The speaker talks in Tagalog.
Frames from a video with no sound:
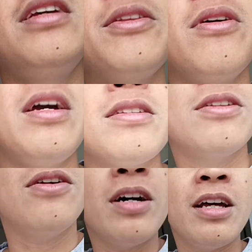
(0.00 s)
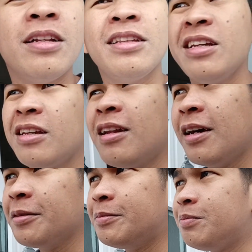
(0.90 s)
dito guys, no? Kadadating niya
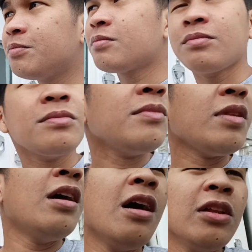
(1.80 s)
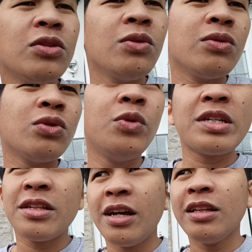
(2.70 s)
lang. At uh, 2
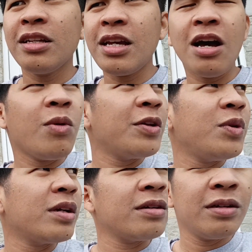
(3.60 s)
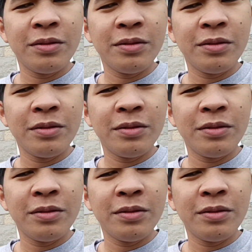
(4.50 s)
weeks na yata siya, 1 ah, week.